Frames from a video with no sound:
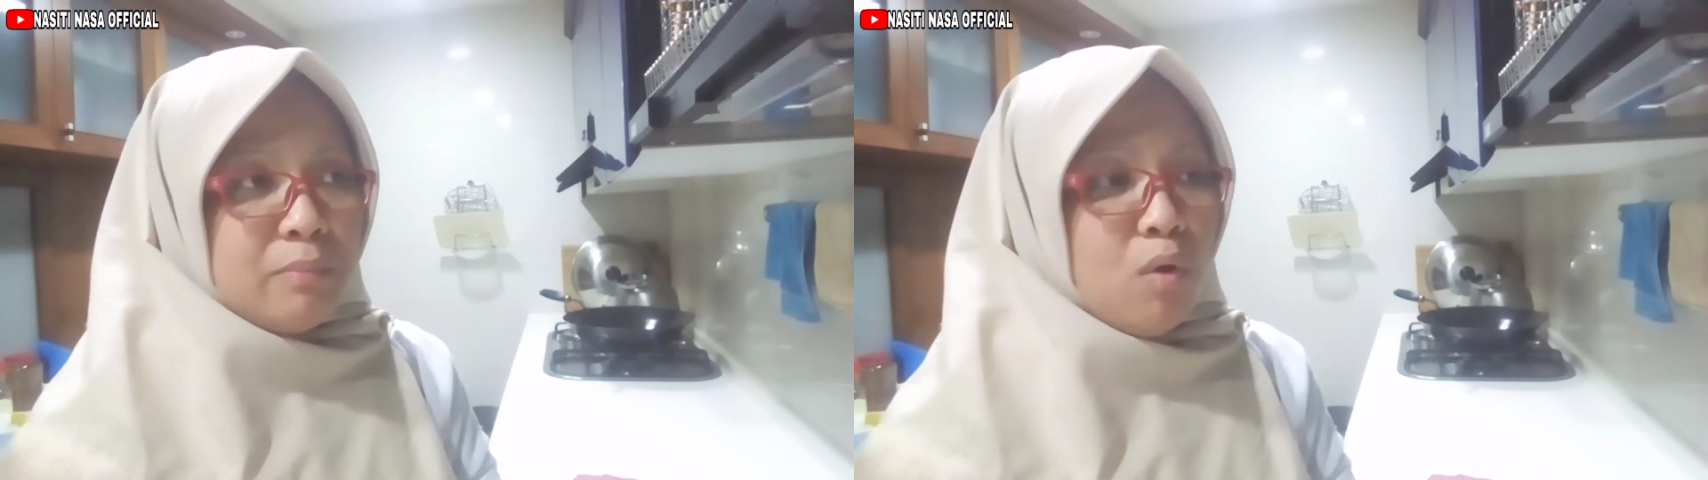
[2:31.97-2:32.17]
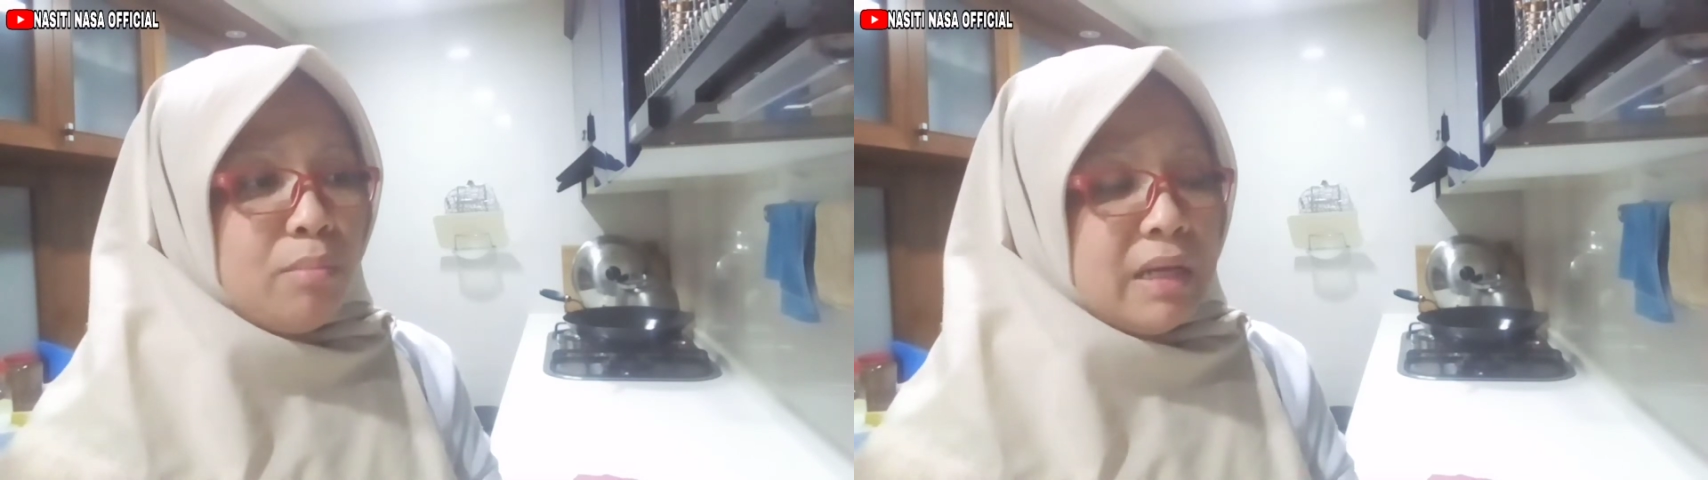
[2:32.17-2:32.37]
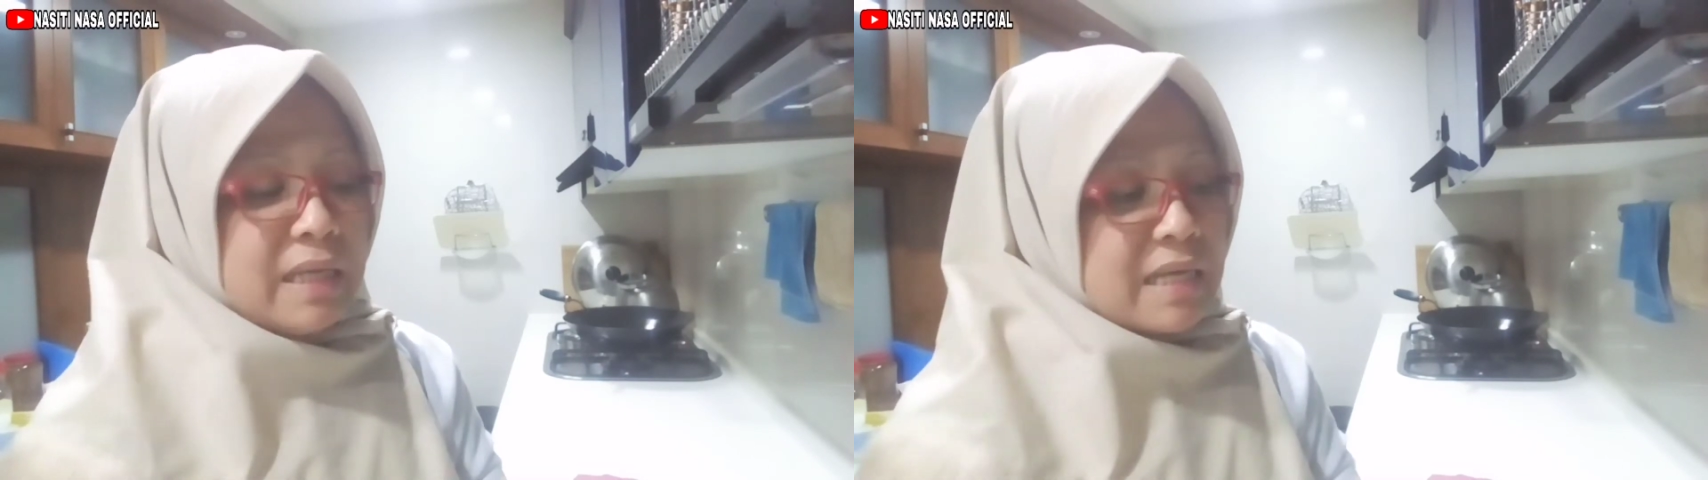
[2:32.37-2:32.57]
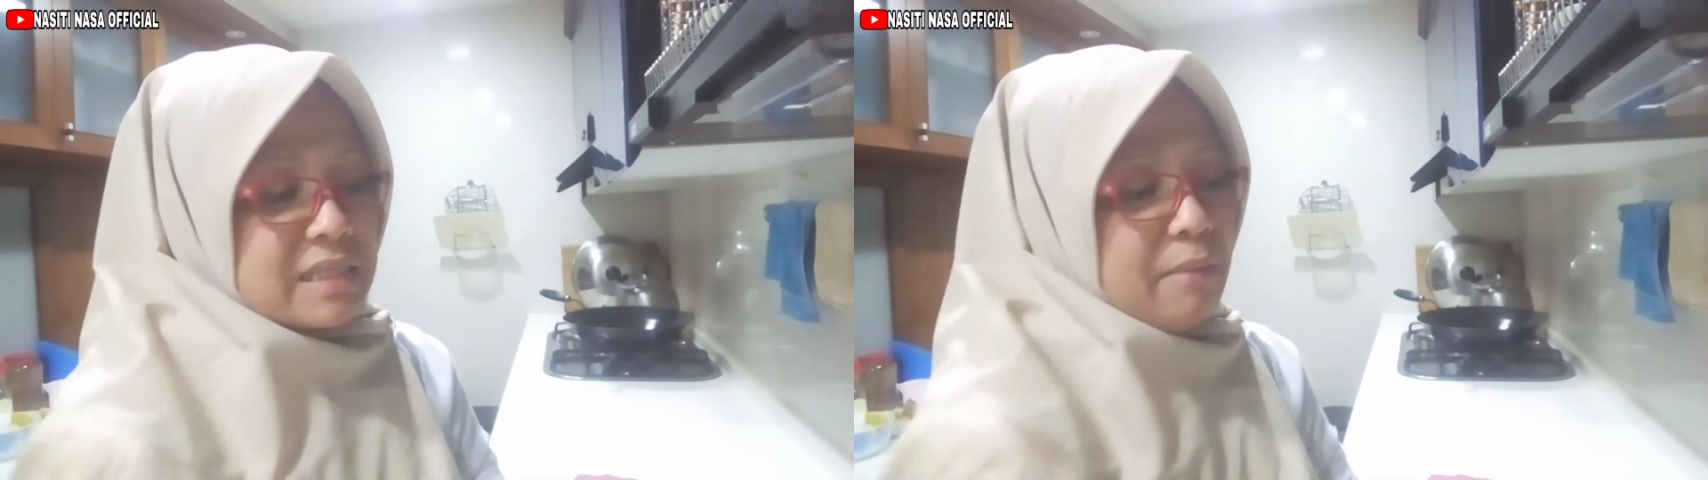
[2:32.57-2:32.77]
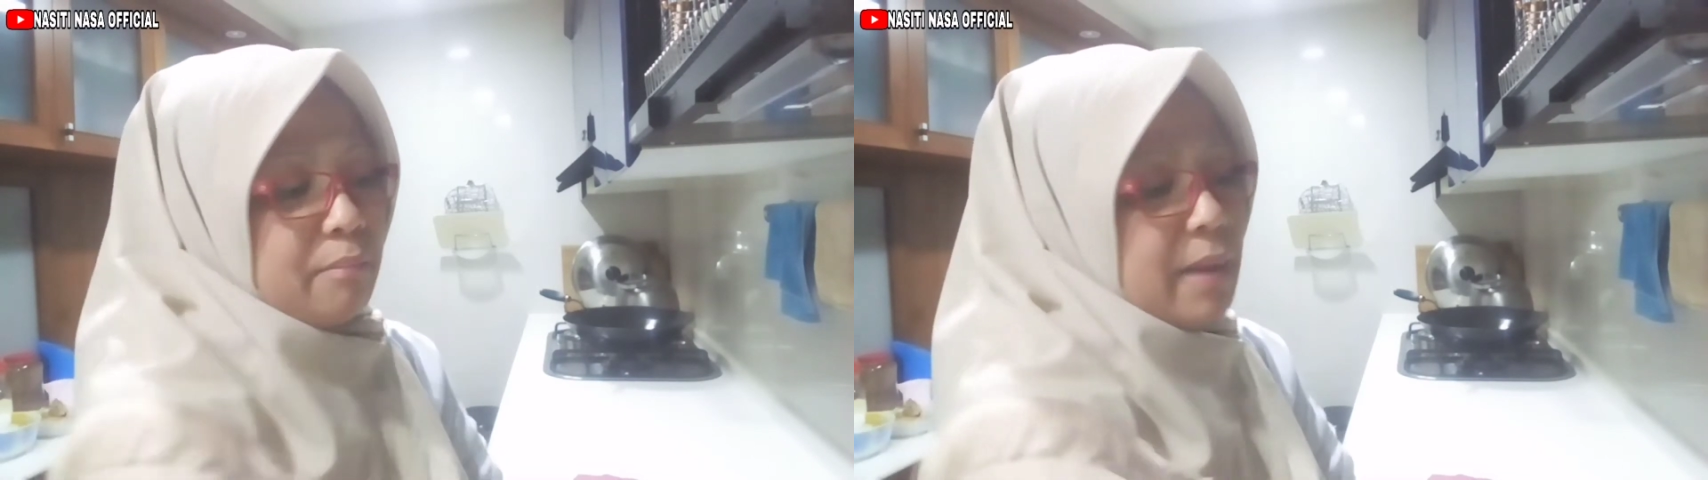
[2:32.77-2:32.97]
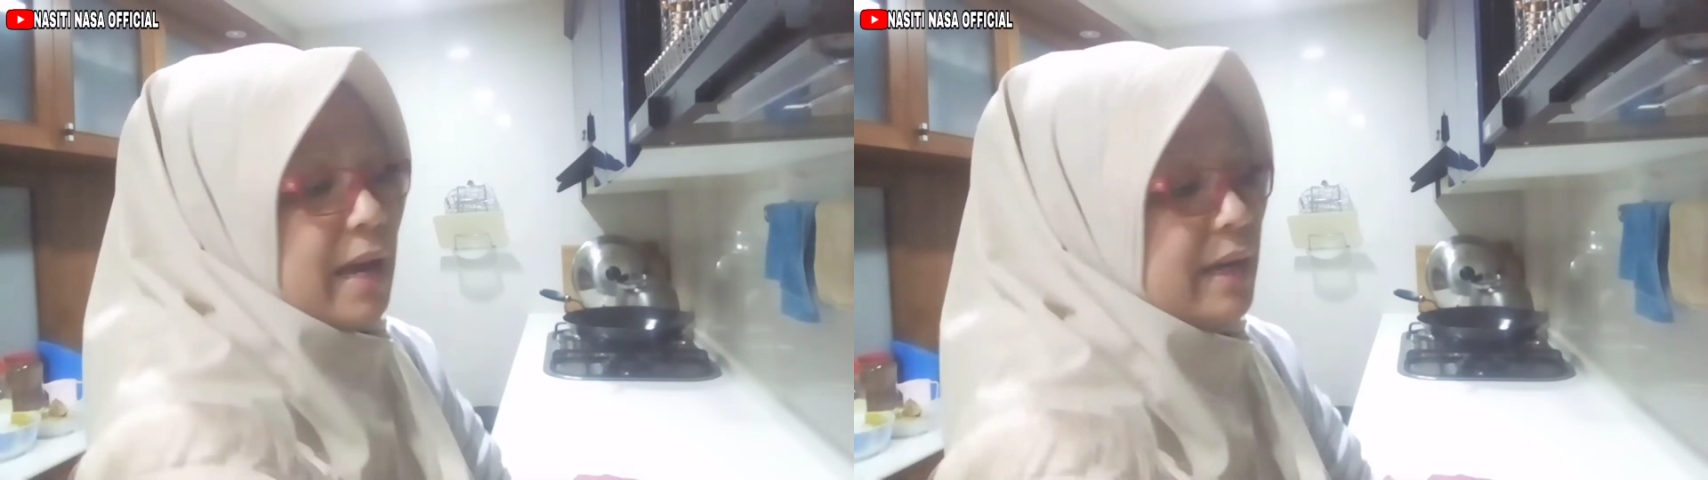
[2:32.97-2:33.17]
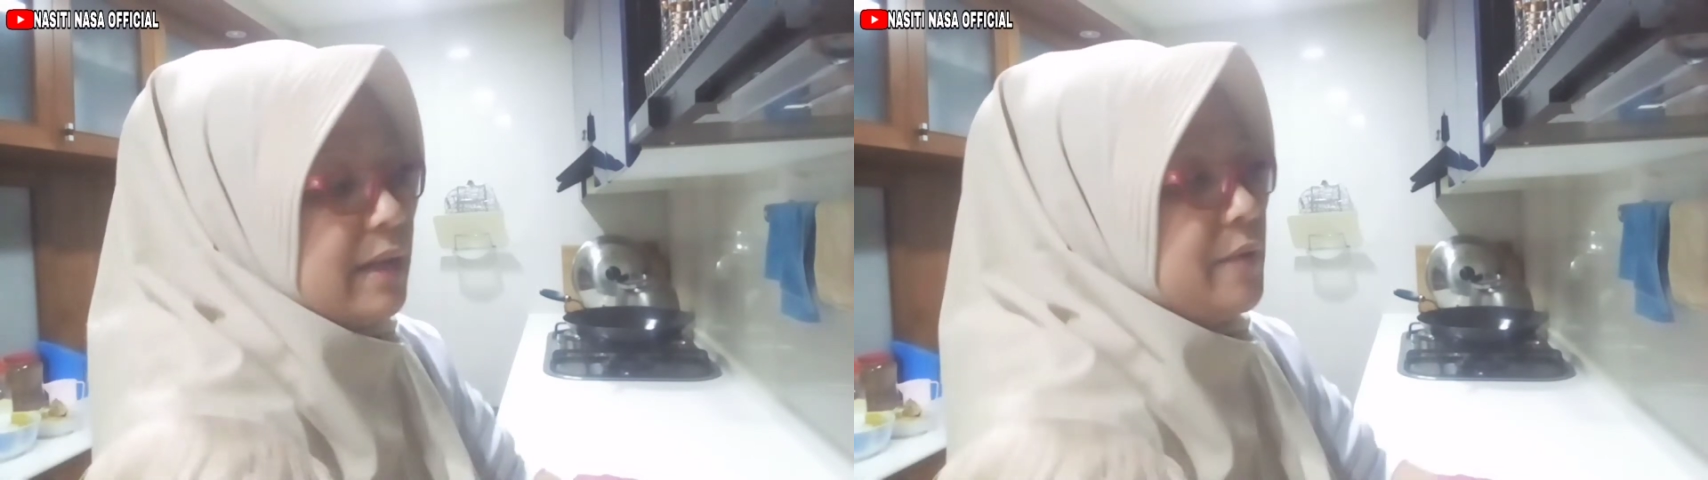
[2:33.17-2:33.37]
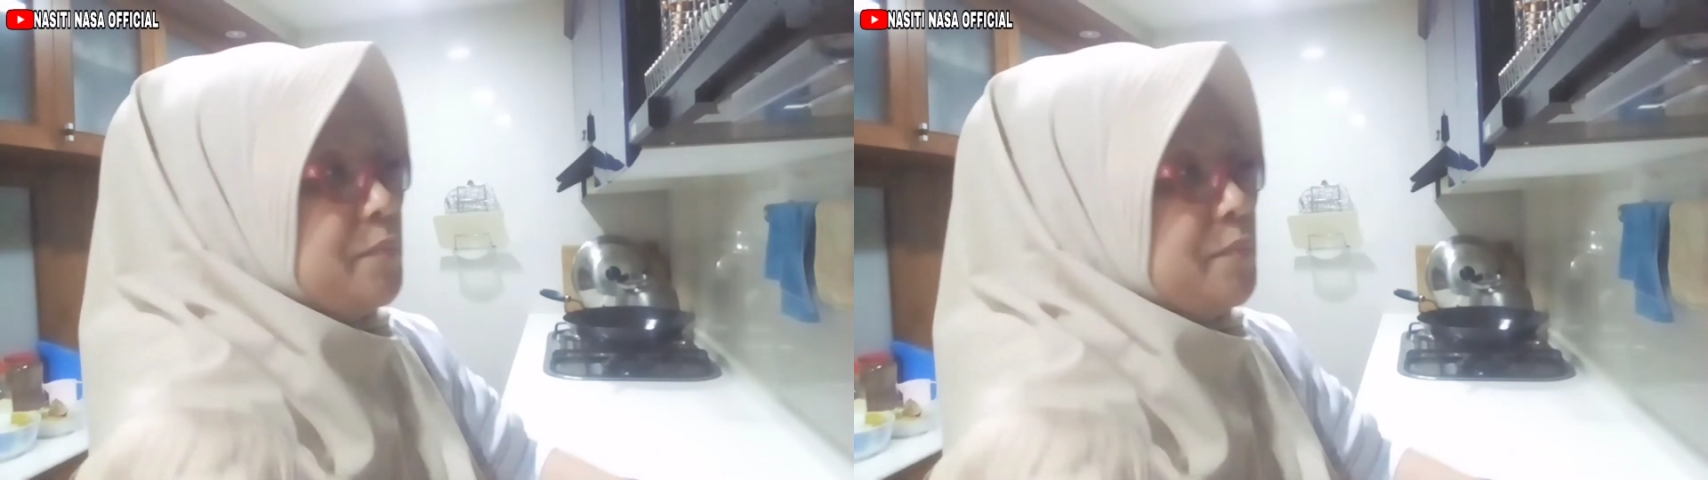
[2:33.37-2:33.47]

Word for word: mobilnya sampai